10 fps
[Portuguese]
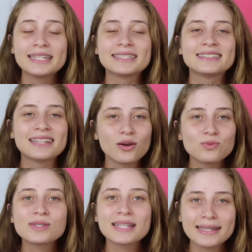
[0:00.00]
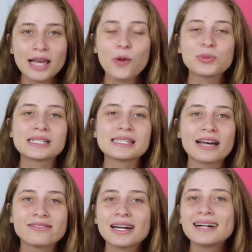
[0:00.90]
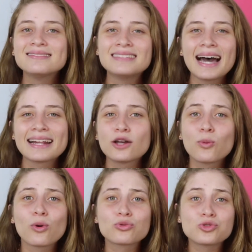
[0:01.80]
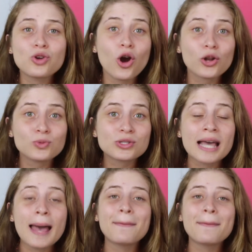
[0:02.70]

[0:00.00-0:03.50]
Então, sim, eu precisava andar até o ponto de ônibus,